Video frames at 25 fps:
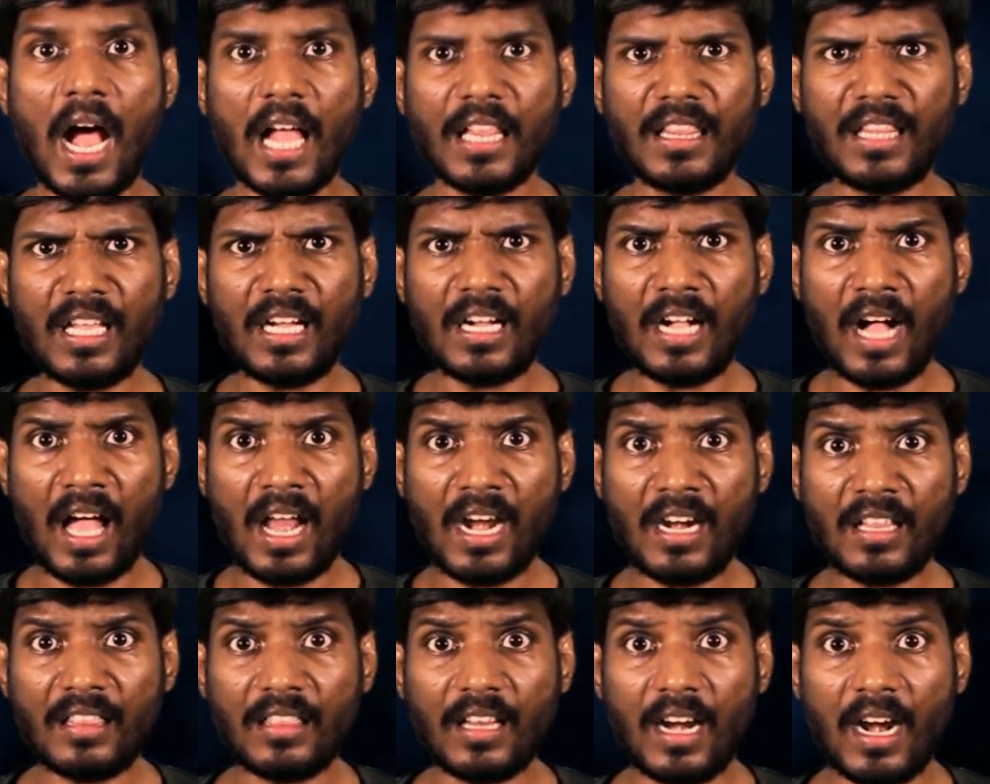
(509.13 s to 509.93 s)
அந்த
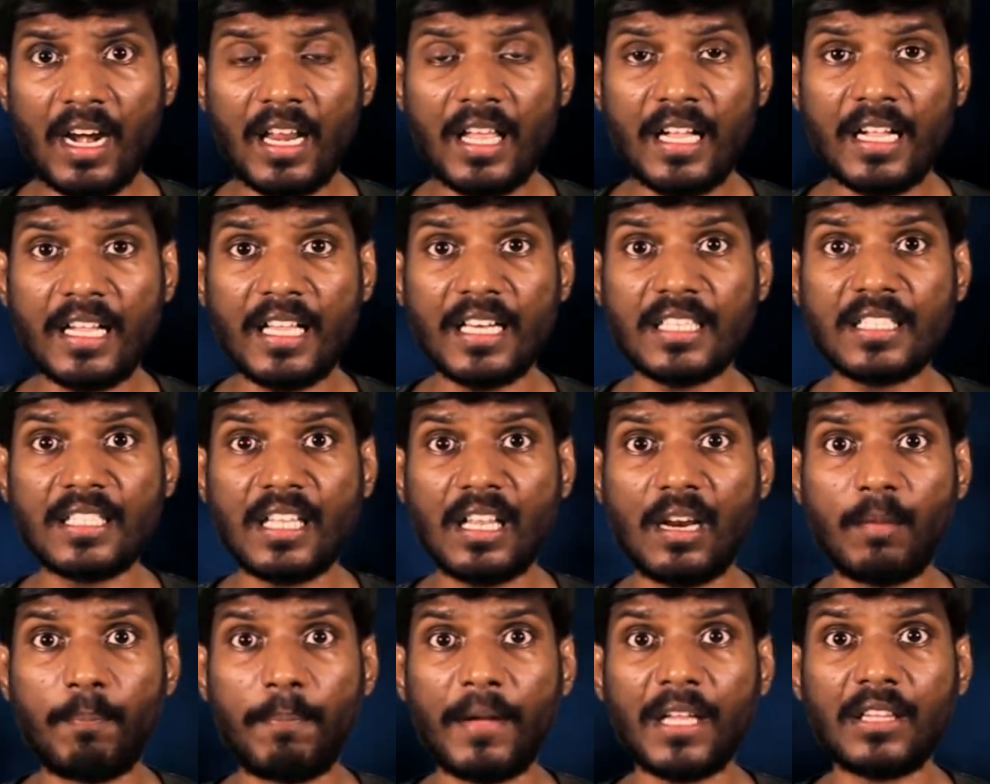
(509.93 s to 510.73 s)
காரணத்தினால
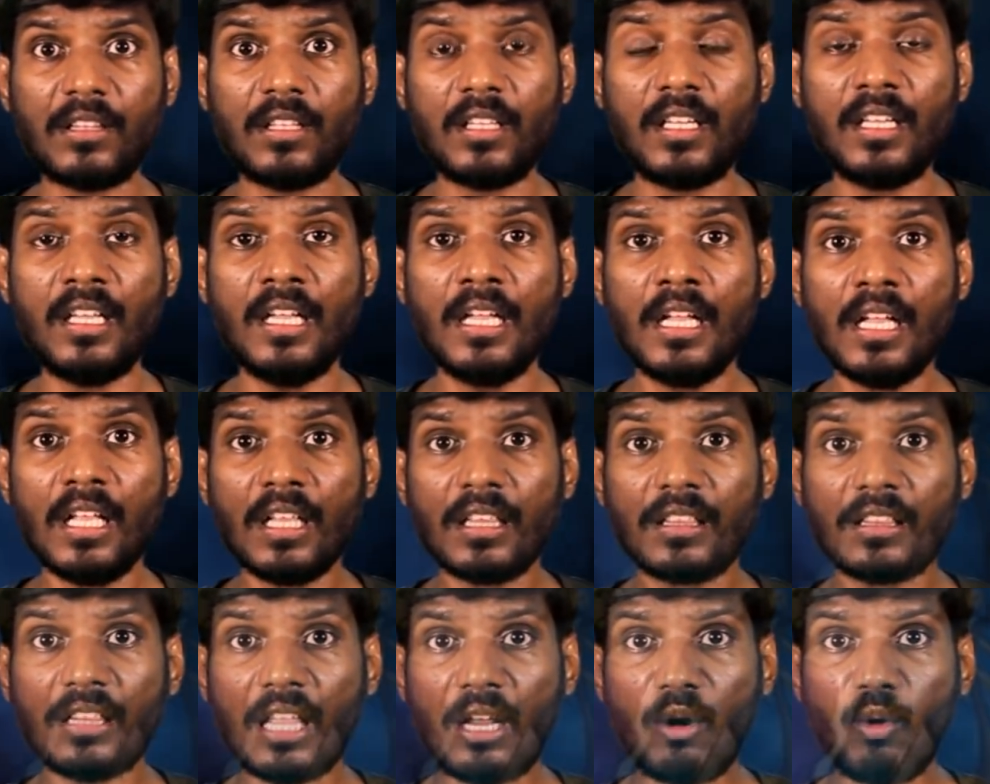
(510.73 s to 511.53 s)
கிருஷ்ணரை பார்த்து
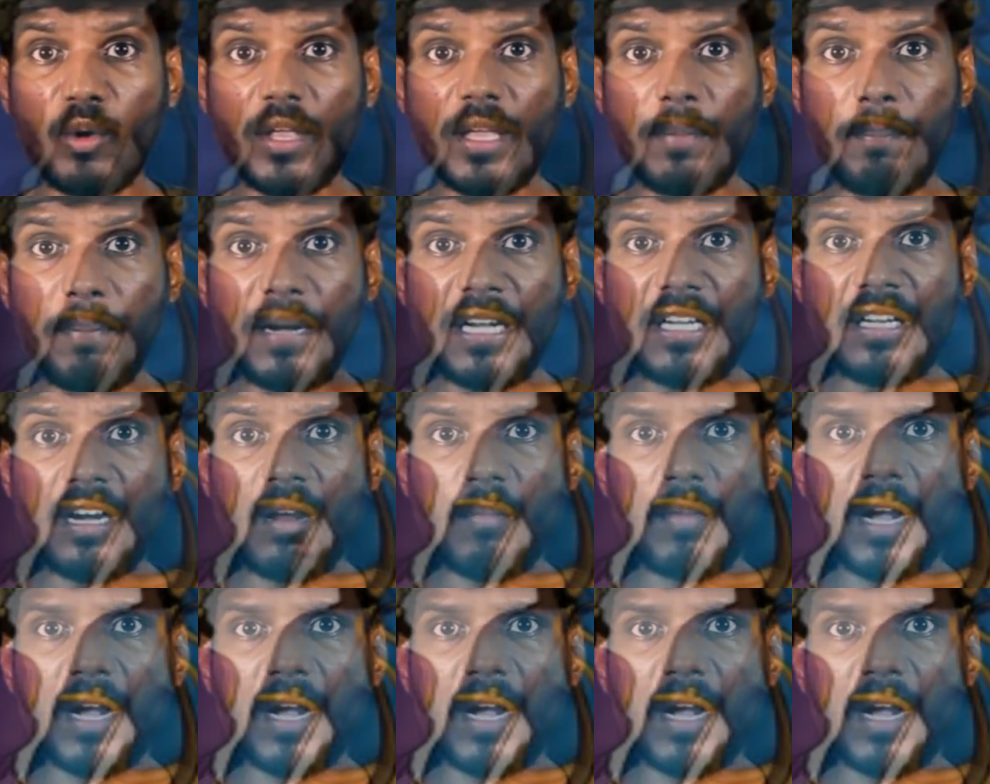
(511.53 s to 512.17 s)
தன்னுடைய பெற்ற